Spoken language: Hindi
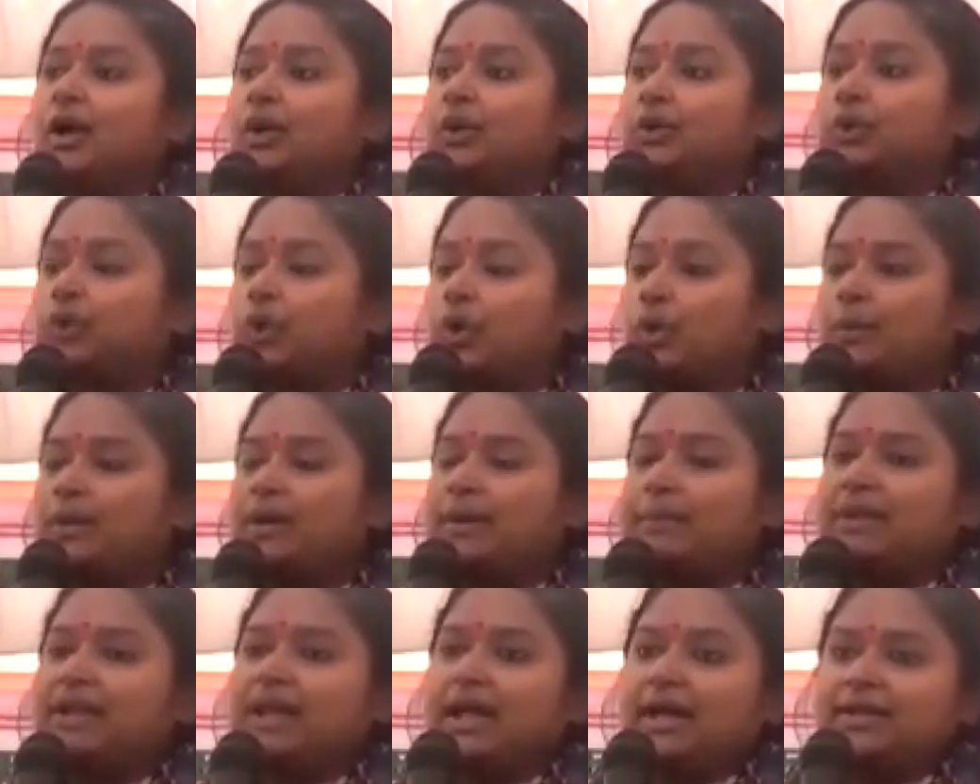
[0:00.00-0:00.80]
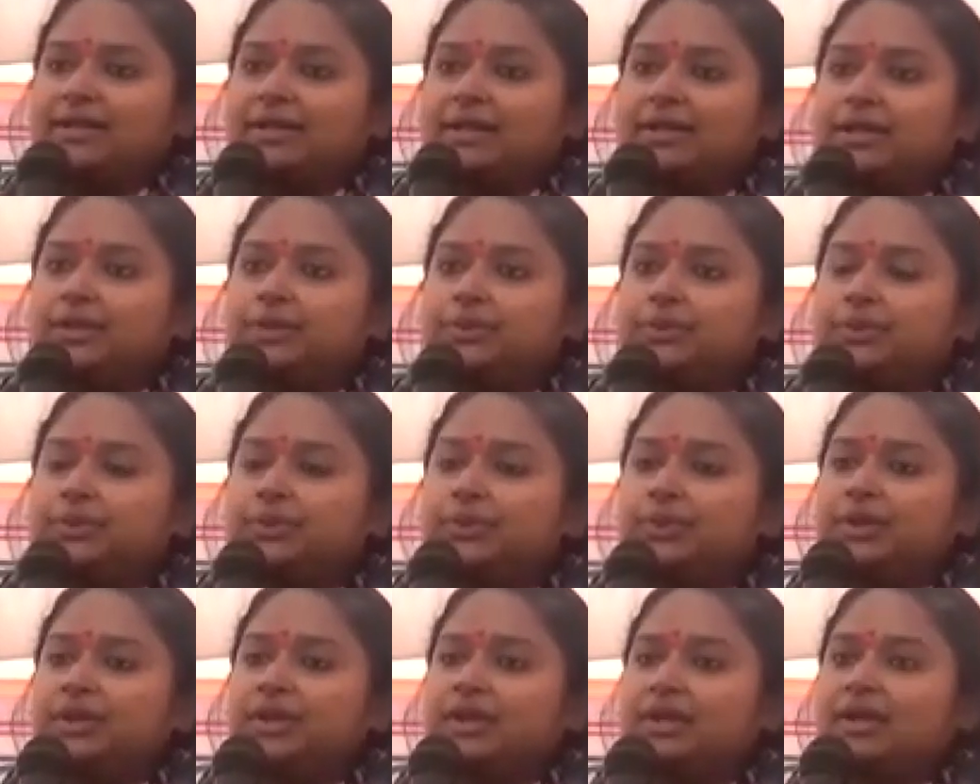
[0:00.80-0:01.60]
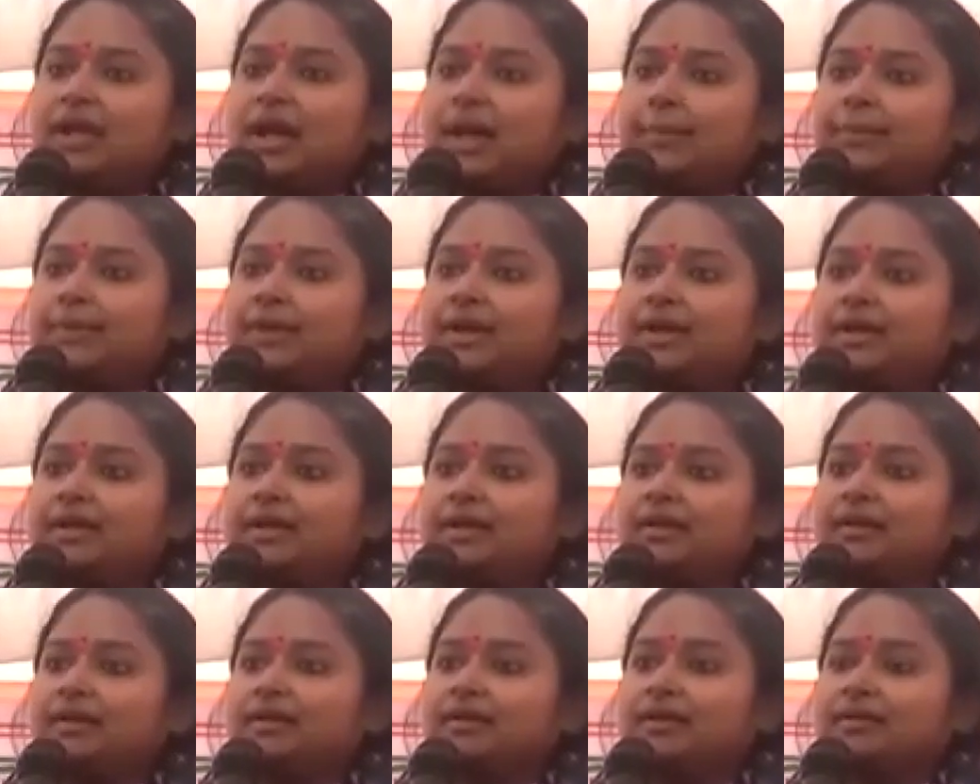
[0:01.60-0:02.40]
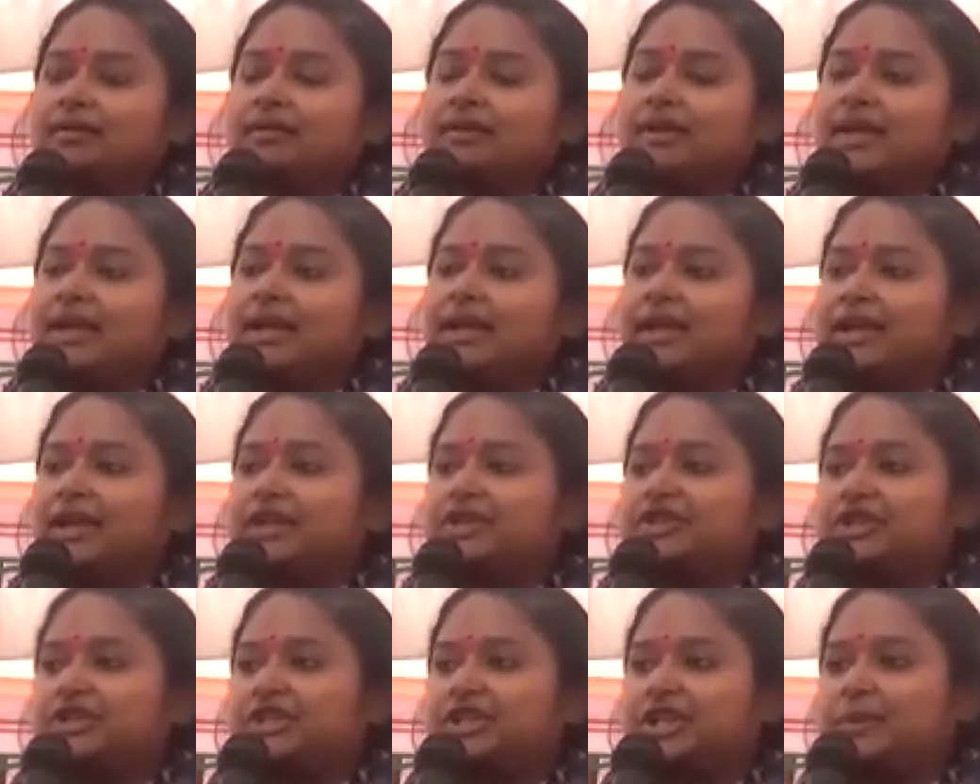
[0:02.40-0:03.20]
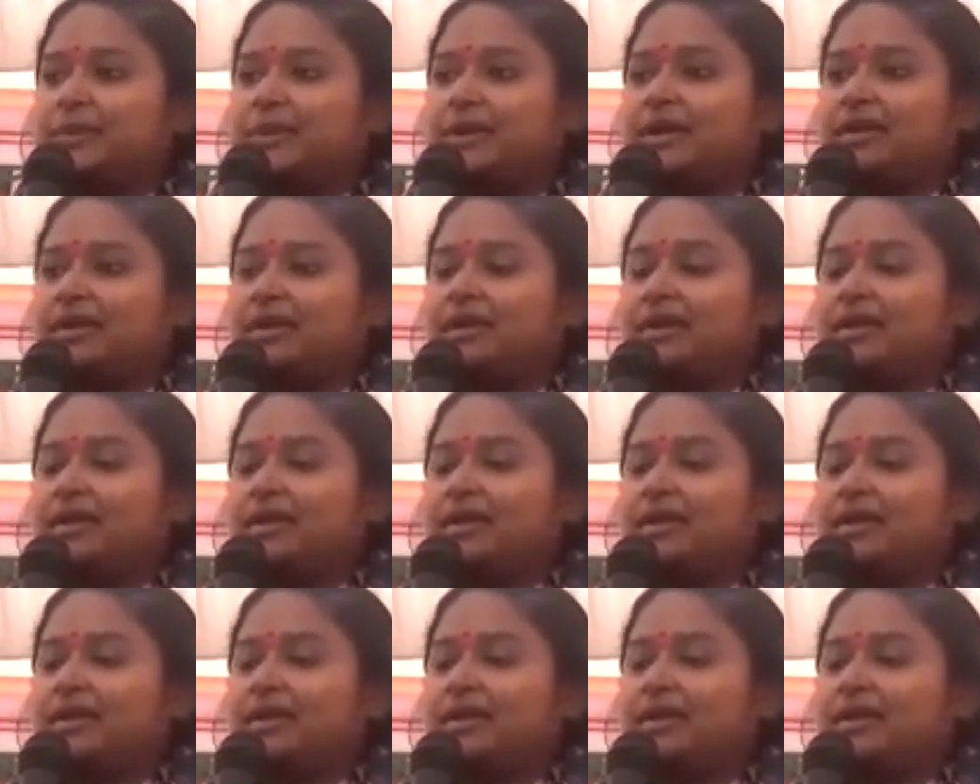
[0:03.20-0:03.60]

उनको मैं बधाई देती हूँ कि आपने खेल के क्षेत्र में